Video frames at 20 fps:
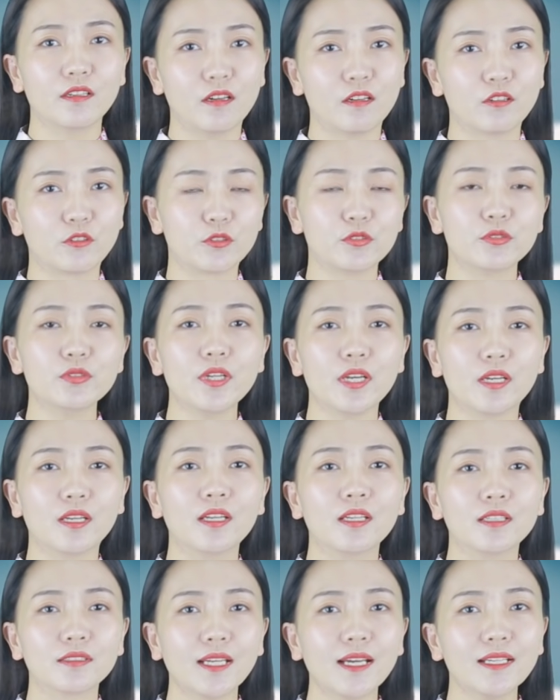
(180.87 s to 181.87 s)
耳穴，
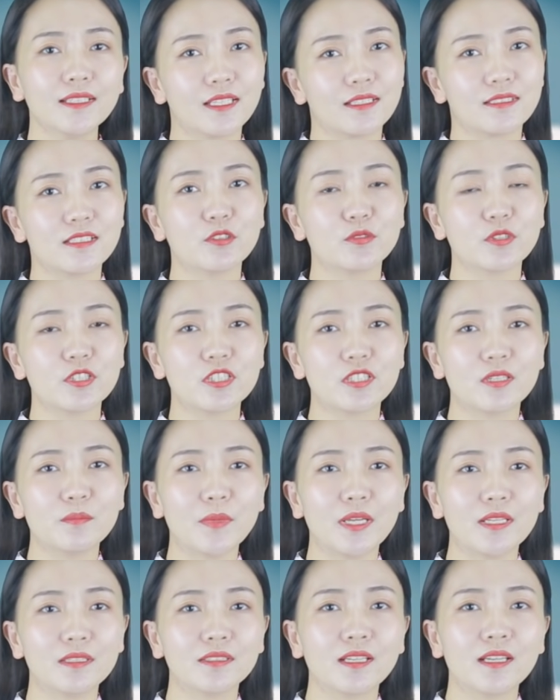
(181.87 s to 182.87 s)
它也叫做神
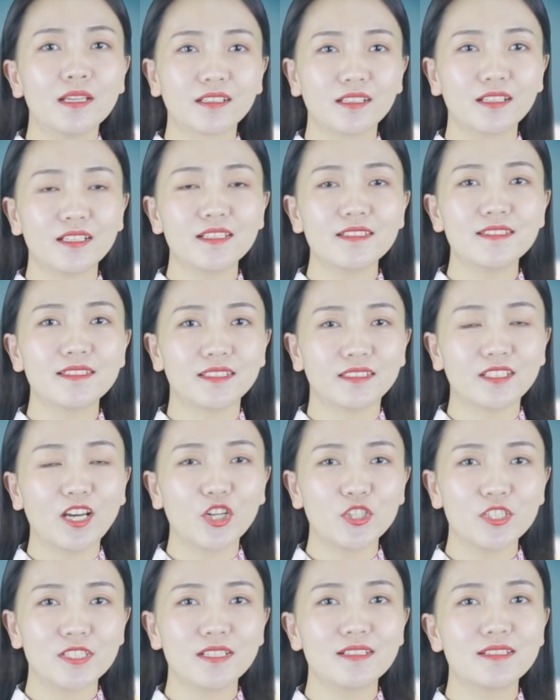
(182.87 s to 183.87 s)
门，可以起
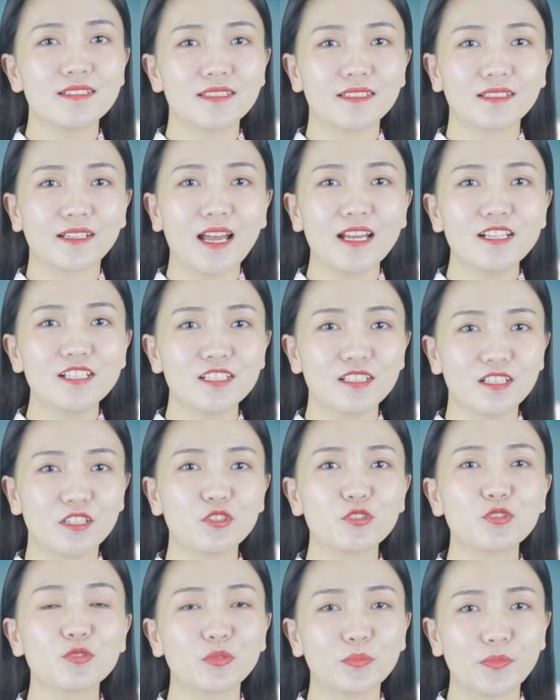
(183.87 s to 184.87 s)
到镇静安
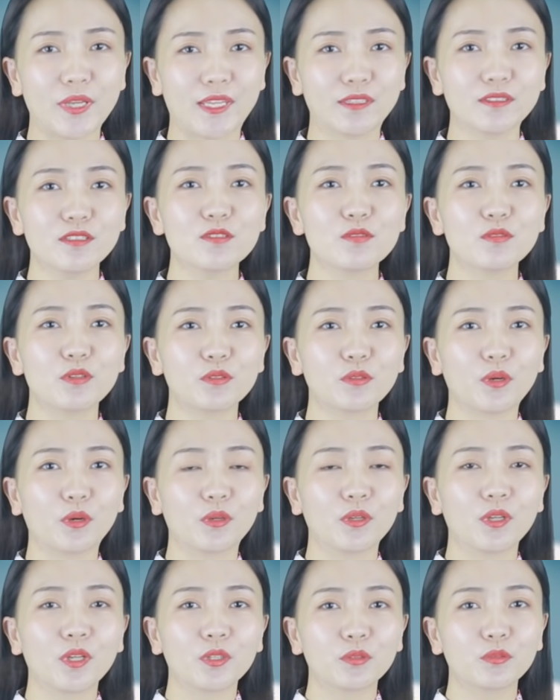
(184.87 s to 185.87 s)
神助眠的作
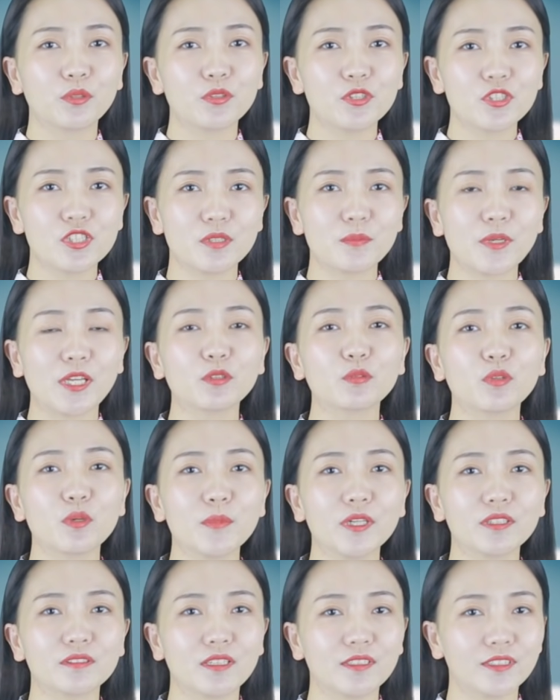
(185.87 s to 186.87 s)
用，对于失眠多
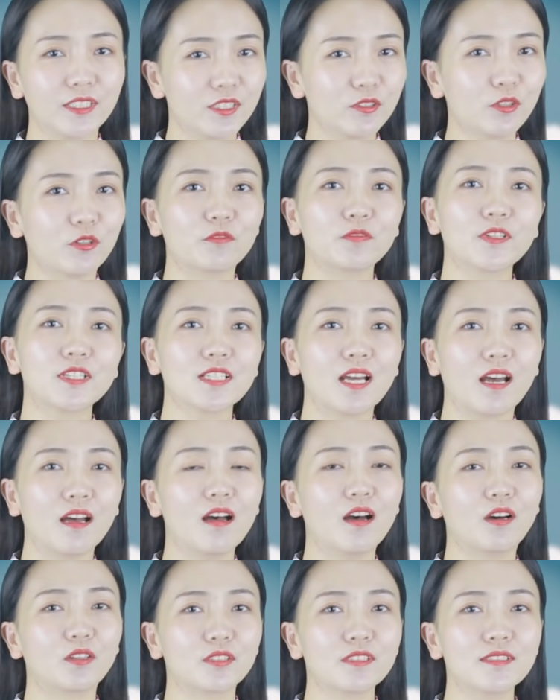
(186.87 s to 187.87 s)
梦呢也有非常
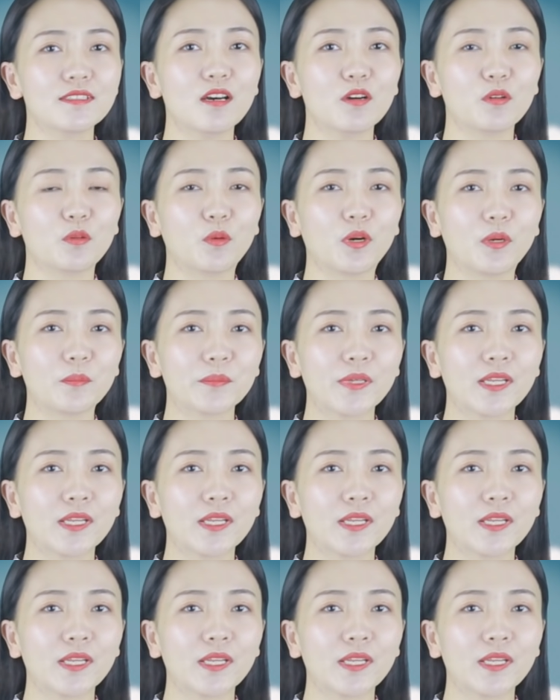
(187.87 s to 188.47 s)
好的效果。